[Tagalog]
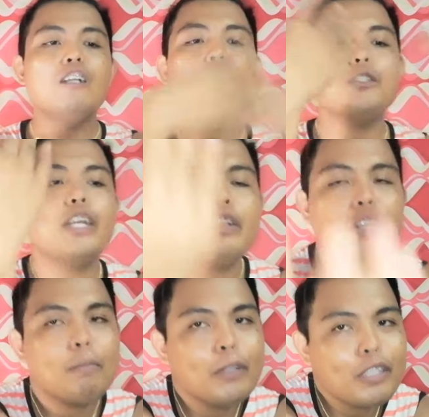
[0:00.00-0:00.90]
So ito
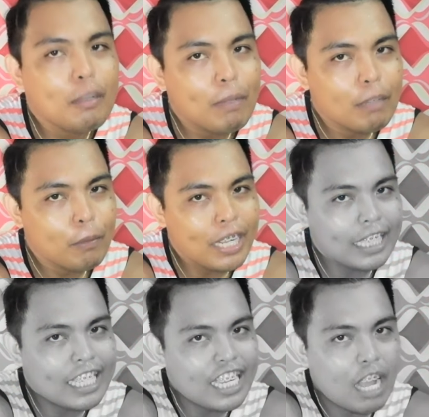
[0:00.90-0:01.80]
na po yung nabili po
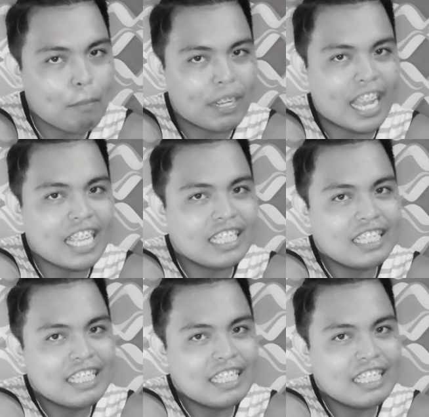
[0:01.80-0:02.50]
nating camera.